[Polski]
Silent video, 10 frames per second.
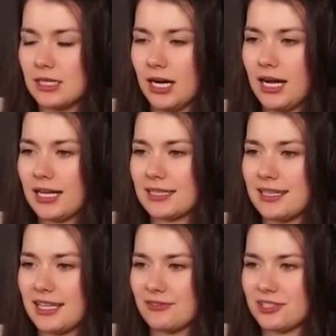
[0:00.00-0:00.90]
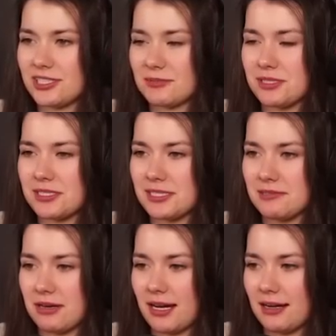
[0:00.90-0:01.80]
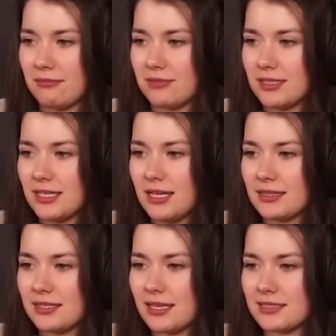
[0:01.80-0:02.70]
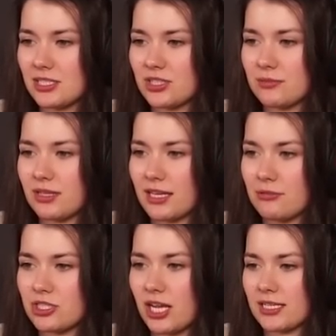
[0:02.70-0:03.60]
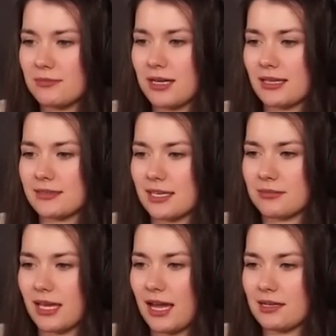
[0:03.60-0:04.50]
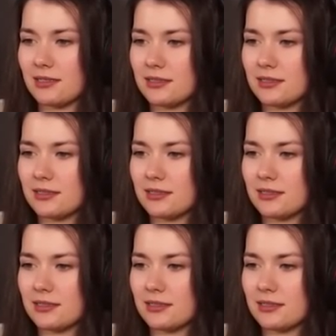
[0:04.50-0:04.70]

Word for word: O, ledwo się zmieściłam. Ty jesteś tym takim czarnym kaskiem, tak?